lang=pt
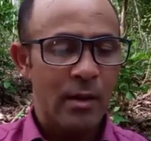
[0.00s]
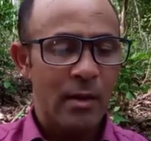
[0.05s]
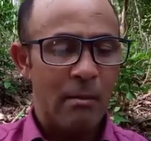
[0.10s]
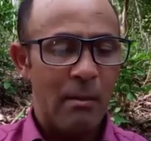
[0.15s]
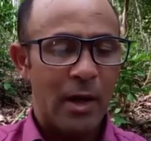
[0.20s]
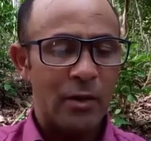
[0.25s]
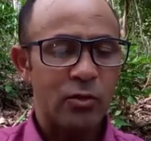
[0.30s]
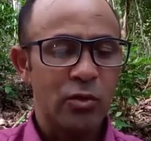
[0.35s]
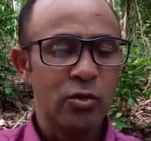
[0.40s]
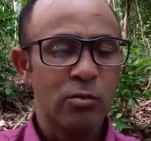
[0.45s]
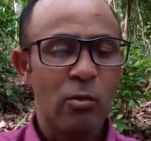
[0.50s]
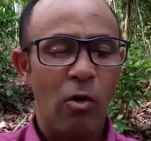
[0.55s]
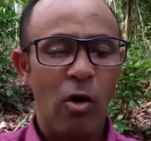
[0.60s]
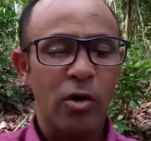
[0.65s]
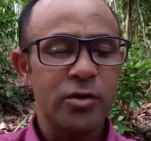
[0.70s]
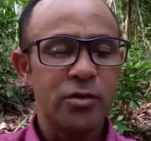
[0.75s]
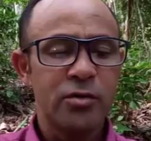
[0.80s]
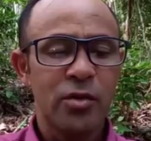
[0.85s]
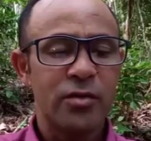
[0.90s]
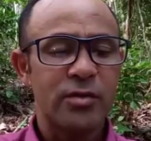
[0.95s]
mas os
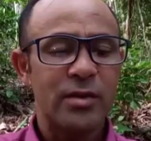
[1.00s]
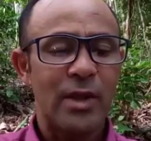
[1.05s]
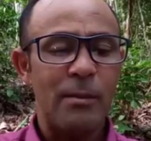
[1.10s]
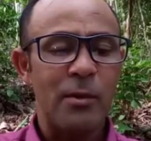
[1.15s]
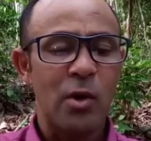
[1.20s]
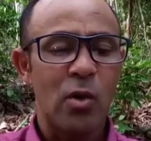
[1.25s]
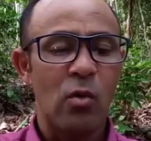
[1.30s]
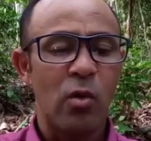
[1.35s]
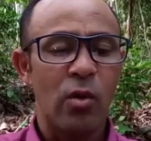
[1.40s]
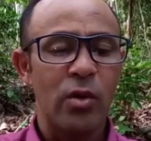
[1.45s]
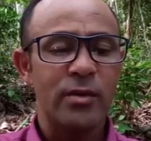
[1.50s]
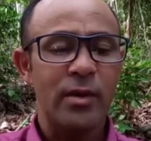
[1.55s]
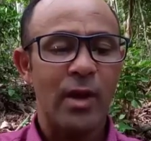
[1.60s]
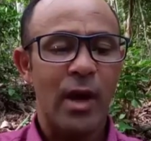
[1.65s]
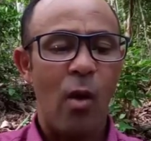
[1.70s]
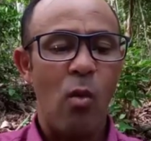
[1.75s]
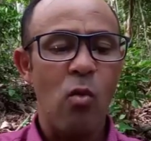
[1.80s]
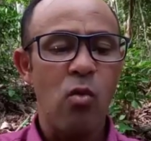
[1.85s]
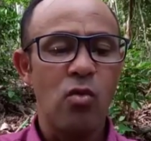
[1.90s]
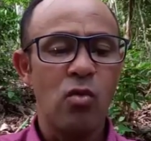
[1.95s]
mortos não sabem coisa
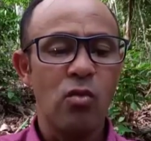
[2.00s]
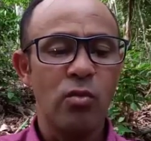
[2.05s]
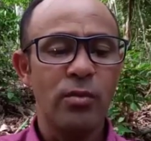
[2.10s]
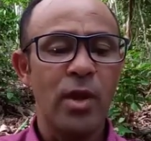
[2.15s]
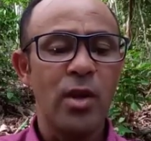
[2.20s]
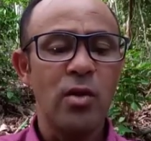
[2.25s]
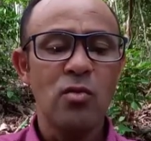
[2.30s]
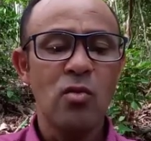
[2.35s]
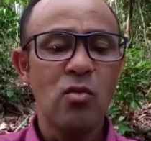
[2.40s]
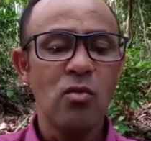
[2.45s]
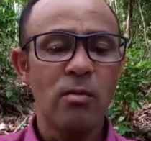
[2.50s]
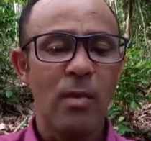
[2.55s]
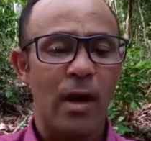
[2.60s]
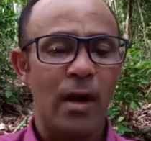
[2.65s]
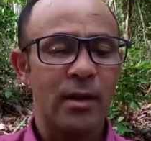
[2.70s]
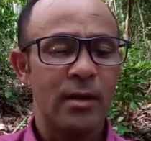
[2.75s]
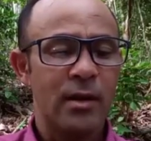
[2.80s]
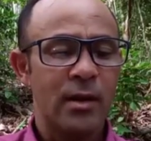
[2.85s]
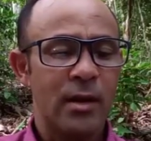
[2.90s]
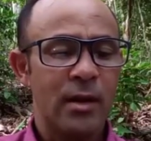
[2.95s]
nenhuma,
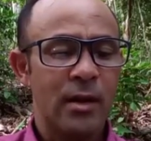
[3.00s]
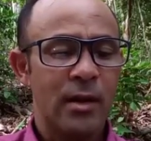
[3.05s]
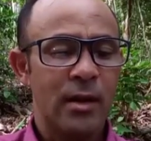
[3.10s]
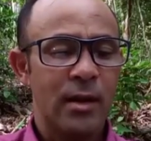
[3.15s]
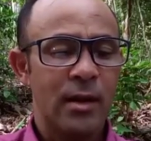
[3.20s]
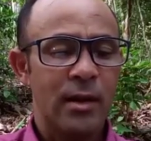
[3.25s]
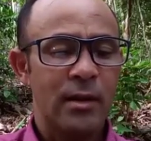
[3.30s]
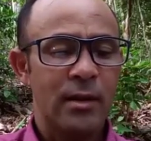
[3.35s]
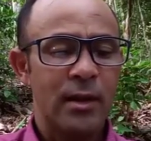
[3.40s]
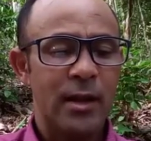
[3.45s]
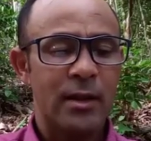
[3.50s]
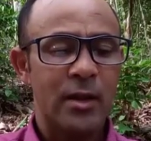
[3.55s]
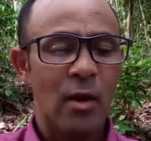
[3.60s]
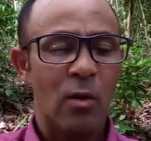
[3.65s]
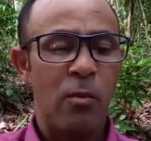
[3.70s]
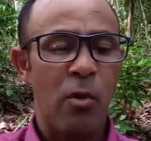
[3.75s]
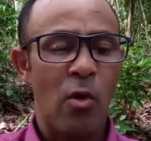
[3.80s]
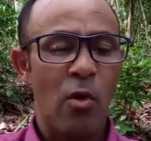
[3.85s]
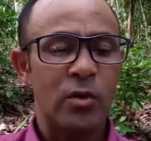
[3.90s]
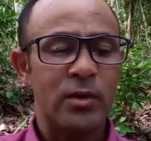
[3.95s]
nem
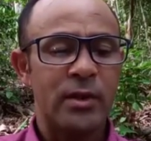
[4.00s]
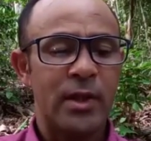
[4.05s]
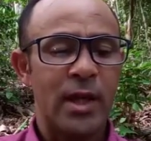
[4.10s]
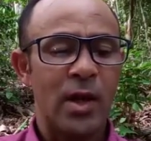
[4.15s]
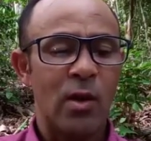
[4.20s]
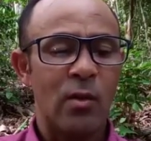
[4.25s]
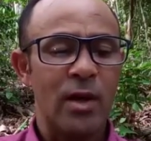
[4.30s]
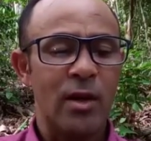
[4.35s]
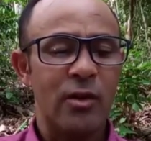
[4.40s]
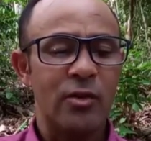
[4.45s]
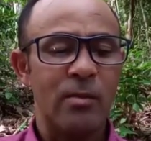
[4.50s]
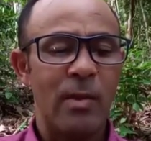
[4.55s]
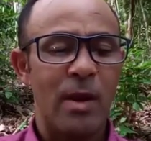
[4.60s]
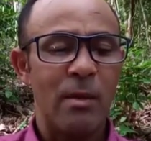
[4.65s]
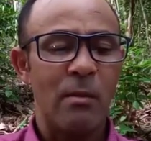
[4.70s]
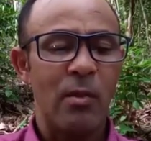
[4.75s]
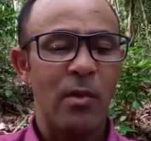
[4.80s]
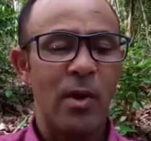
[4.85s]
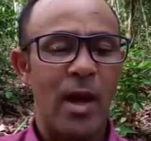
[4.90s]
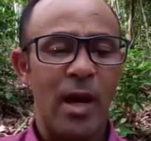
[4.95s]
tampouco terão eles
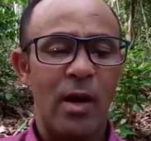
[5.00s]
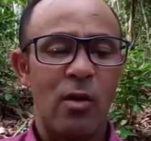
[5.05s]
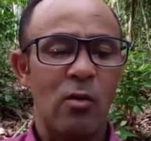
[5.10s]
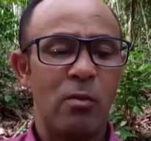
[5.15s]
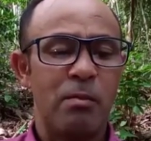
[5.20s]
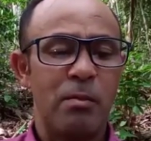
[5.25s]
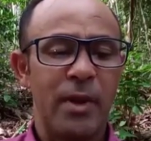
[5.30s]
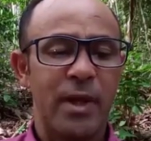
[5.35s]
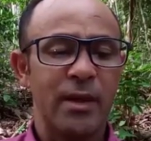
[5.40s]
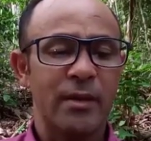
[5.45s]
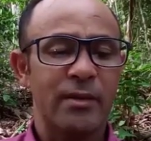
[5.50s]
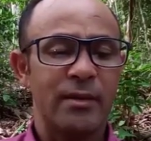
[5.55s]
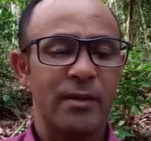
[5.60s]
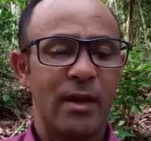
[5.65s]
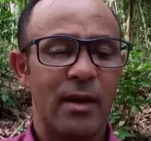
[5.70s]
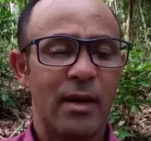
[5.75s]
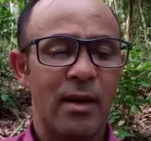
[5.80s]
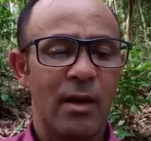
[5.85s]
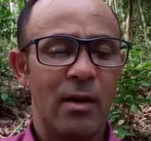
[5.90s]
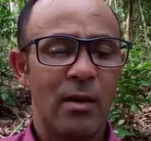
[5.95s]
recompensa,
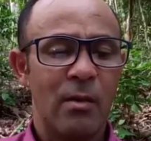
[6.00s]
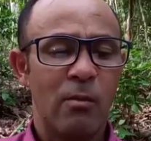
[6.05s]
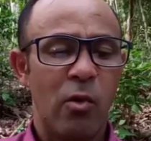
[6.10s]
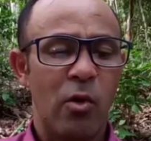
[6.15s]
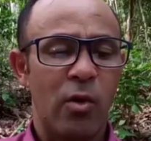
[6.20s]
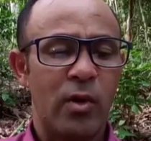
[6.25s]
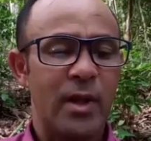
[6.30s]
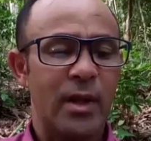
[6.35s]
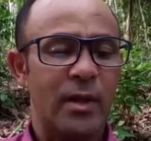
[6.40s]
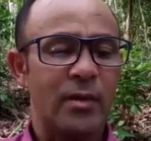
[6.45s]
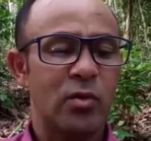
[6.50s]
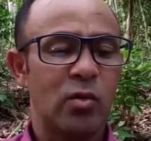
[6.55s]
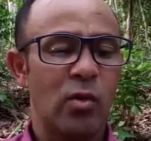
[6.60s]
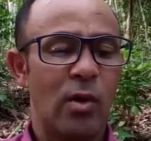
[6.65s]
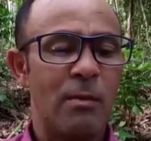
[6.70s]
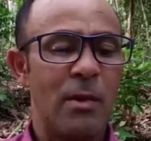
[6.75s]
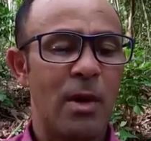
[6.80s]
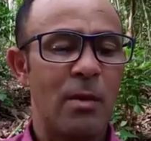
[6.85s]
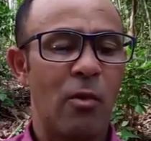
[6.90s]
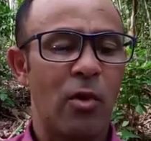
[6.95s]
porque a
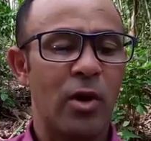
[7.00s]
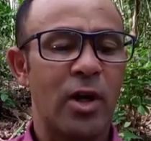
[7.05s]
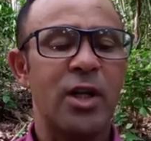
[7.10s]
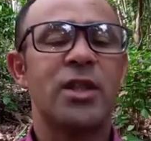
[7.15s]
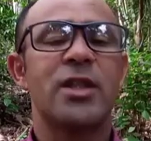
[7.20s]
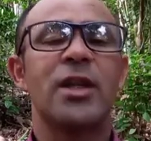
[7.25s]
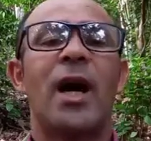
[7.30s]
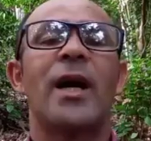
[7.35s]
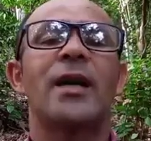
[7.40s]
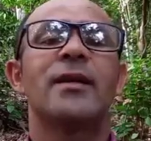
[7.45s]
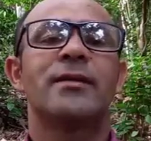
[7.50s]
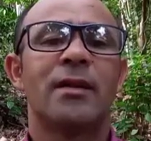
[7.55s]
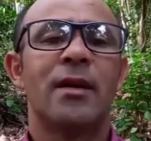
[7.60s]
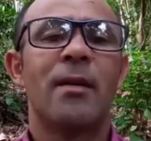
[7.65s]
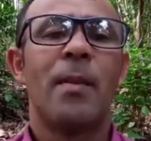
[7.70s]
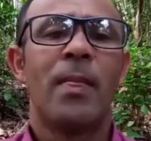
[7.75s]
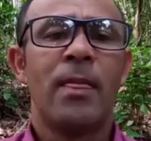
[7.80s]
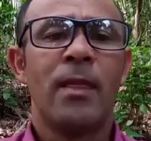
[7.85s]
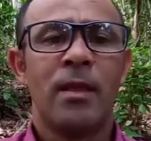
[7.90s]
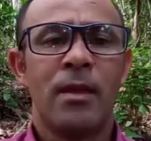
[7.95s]
sua memória jaz
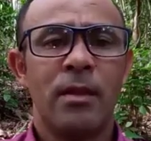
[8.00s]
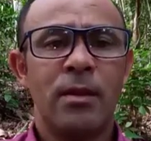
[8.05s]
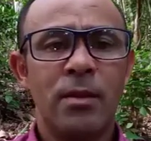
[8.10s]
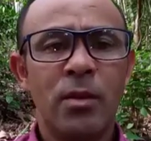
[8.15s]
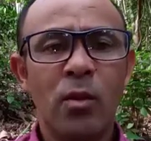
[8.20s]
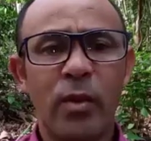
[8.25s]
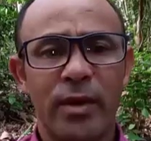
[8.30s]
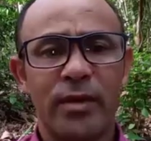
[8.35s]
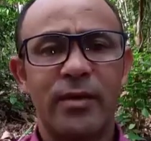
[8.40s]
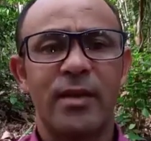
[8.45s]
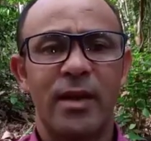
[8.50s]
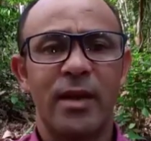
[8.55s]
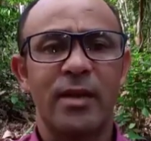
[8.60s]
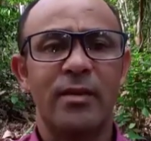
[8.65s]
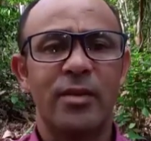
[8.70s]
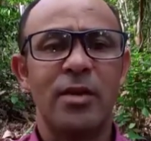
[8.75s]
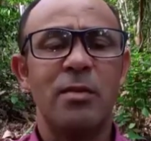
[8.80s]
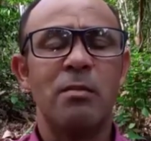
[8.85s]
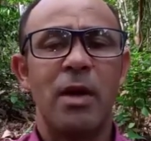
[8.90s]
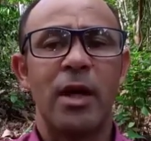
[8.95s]
no
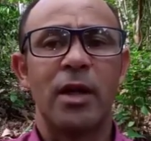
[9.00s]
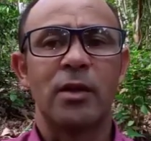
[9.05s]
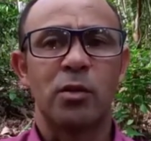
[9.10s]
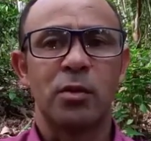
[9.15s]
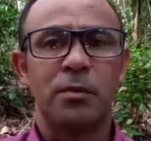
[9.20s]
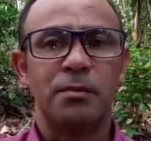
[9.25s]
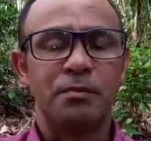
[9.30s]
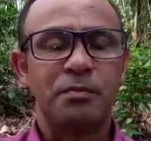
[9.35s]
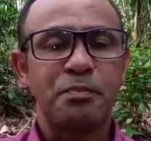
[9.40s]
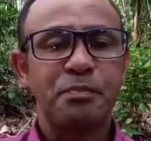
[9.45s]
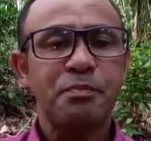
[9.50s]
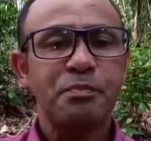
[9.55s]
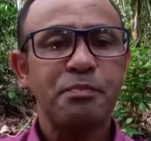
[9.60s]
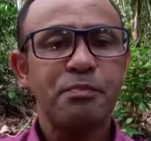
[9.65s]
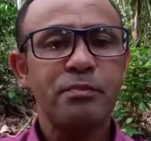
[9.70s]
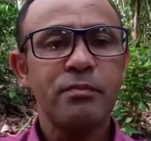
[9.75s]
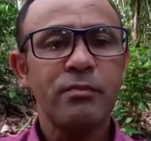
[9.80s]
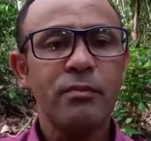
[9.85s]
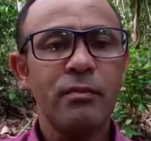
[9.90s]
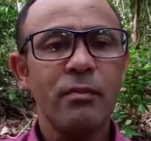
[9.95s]
esquecimento.
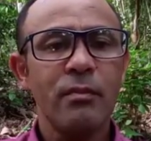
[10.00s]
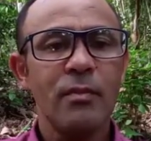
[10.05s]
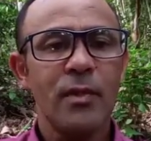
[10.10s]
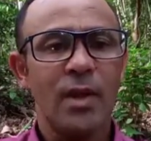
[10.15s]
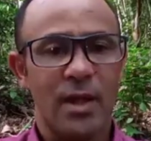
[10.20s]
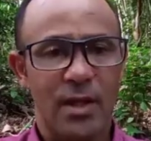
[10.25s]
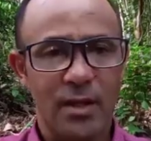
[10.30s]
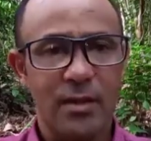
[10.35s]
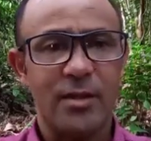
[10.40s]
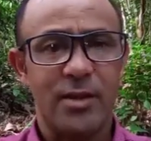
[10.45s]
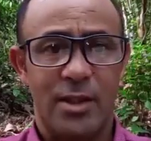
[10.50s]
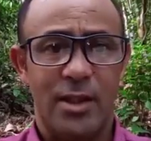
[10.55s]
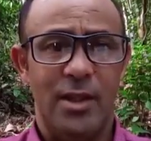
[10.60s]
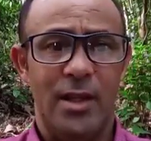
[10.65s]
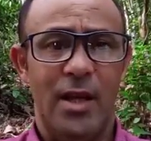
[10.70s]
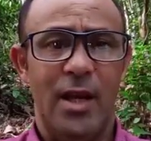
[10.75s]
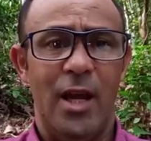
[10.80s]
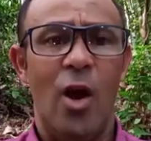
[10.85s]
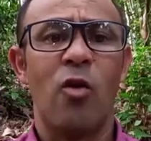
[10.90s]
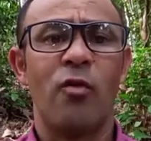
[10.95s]
Este
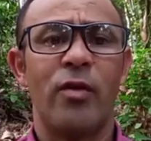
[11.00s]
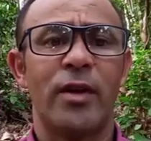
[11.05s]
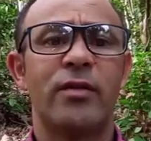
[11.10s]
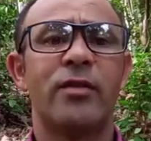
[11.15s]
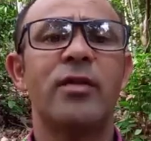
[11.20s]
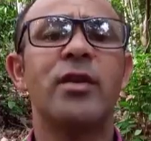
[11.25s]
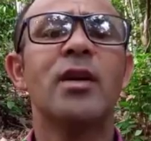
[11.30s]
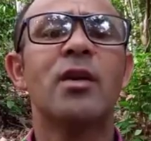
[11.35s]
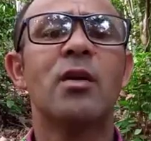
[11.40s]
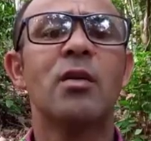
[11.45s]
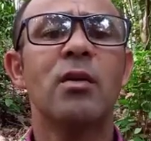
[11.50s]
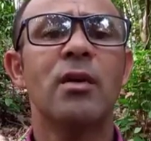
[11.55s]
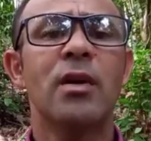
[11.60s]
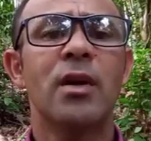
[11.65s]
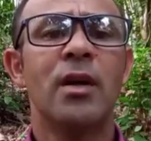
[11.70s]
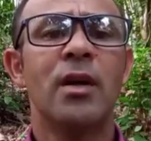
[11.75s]
é o versículo